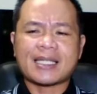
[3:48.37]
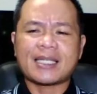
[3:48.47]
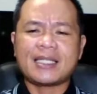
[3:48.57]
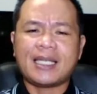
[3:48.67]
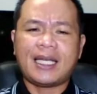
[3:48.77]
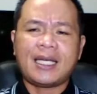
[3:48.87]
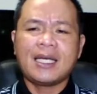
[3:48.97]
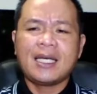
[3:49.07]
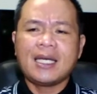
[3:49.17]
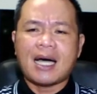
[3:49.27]
Kasi
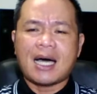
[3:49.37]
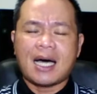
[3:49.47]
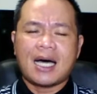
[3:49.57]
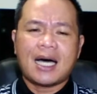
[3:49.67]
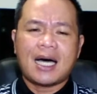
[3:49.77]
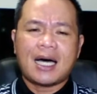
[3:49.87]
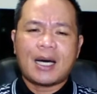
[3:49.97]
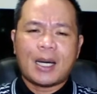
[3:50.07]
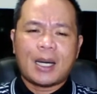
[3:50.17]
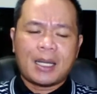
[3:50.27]

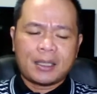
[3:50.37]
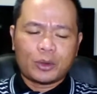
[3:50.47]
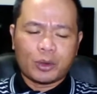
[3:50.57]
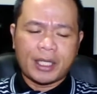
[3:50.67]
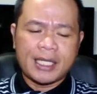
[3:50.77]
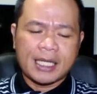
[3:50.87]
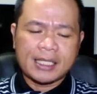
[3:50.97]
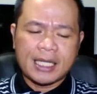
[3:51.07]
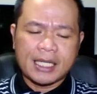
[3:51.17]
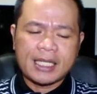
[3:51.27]
uh, tulad ng
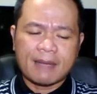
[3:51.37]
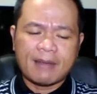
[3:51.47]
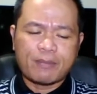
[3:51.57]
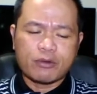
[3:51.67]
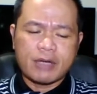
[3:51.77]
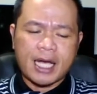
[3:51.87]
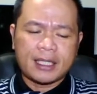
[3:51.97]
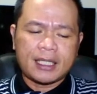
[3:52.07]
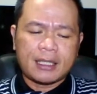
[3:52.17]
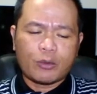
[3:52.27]
sinasabi po
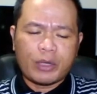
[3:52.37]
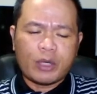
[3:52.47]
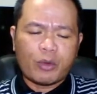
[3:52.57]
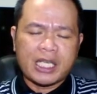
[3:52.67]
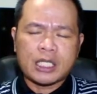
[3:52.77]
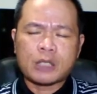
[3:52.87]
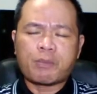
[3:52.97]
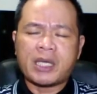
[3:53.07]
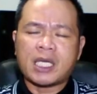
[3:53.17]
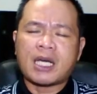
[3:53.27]
natin, when we
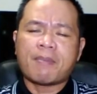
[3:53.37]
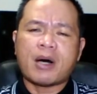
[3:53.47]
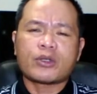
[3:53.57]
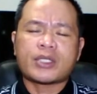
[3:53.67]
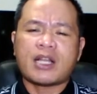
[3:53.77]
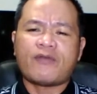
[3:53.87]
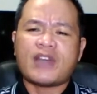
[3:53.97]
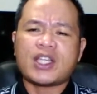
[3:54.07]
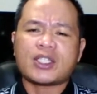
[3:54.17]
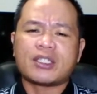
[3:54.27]
speak about
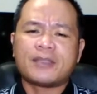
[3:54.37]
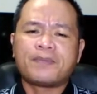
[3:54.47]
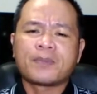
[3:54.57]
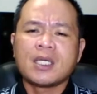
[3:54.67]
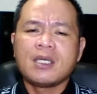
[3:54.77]
salvation,